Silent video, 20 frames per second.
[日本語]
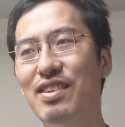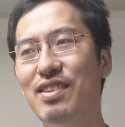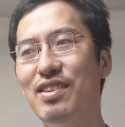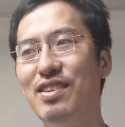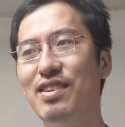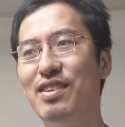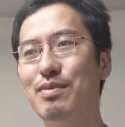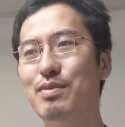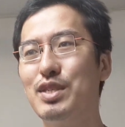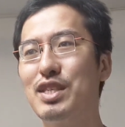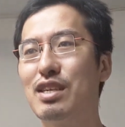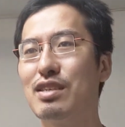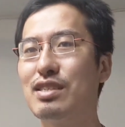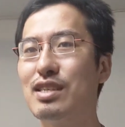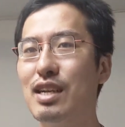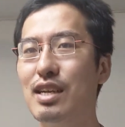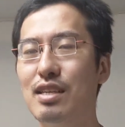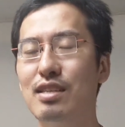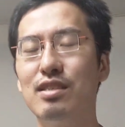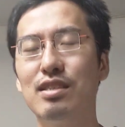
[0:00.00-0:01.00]
のむちゃく
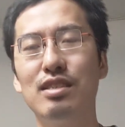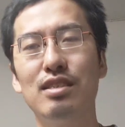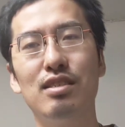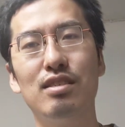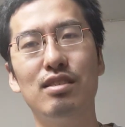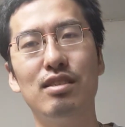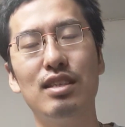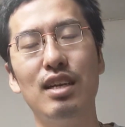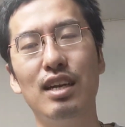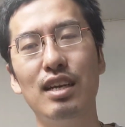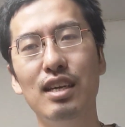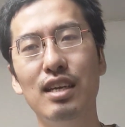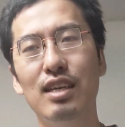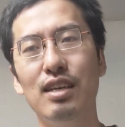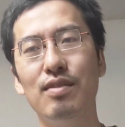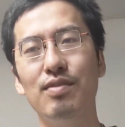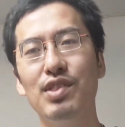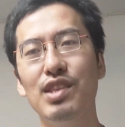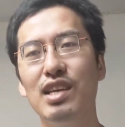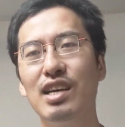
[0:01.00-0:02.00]
ちゃな話した
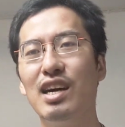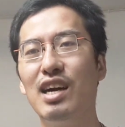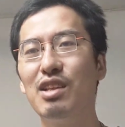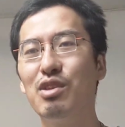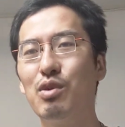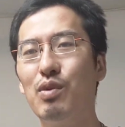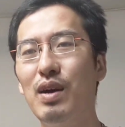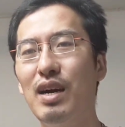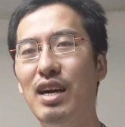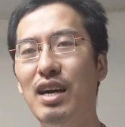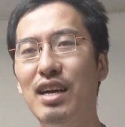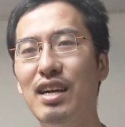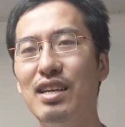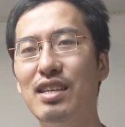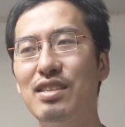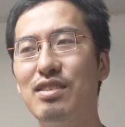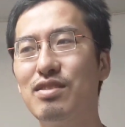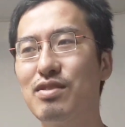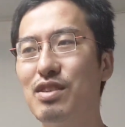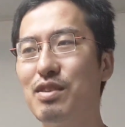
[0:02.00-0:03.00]
りあとは
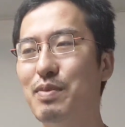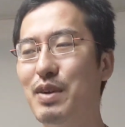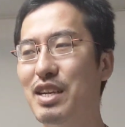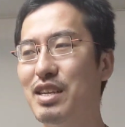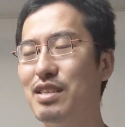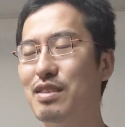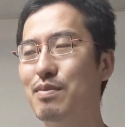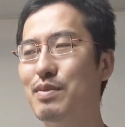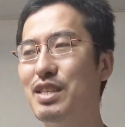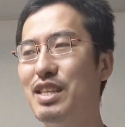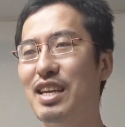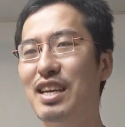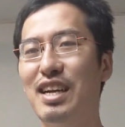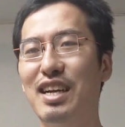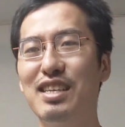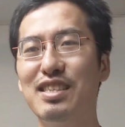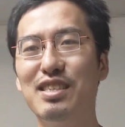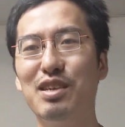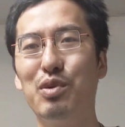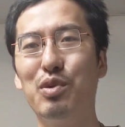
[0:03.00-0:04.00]
作り話みたい
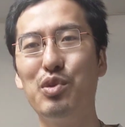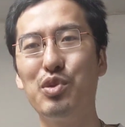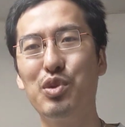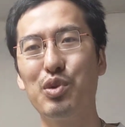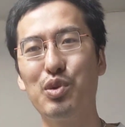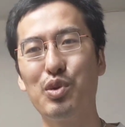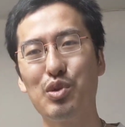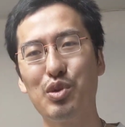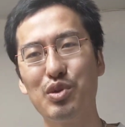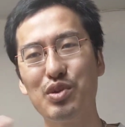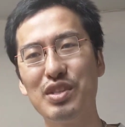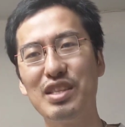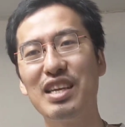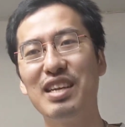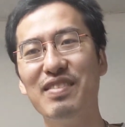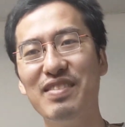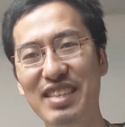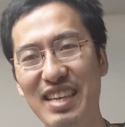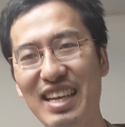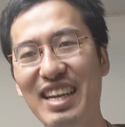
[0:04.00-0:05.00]
な感じで本当のこと言っ
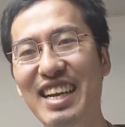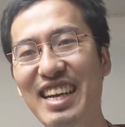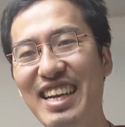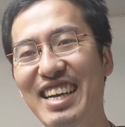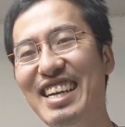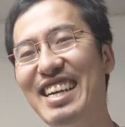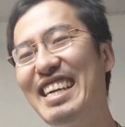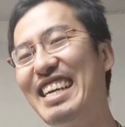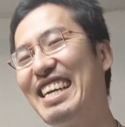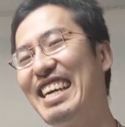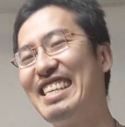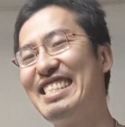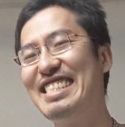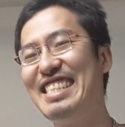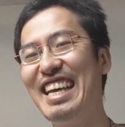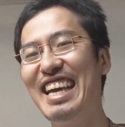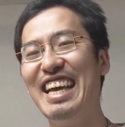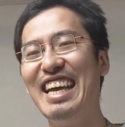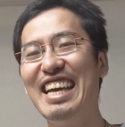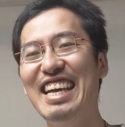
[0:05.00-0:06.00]
たりみたいな感
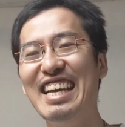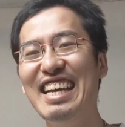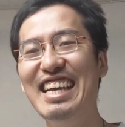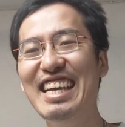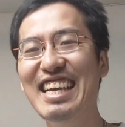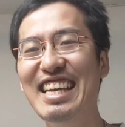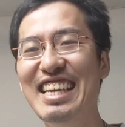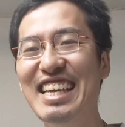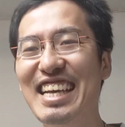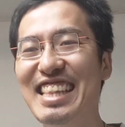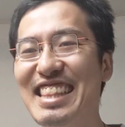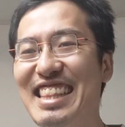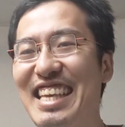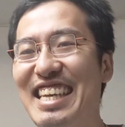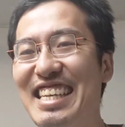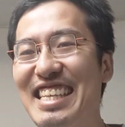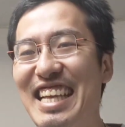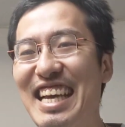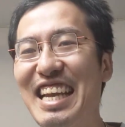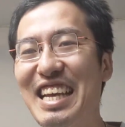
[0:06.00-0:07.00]
じでやっ
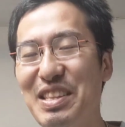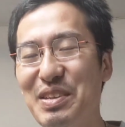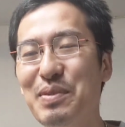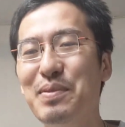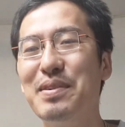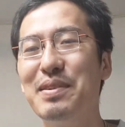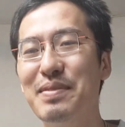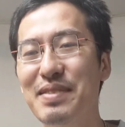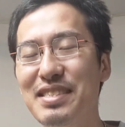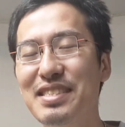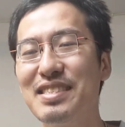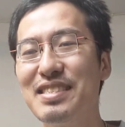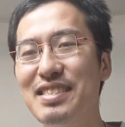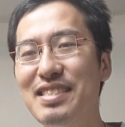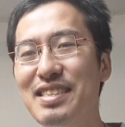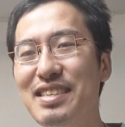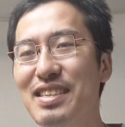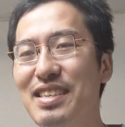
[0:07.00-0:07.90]
ていきたいなと思います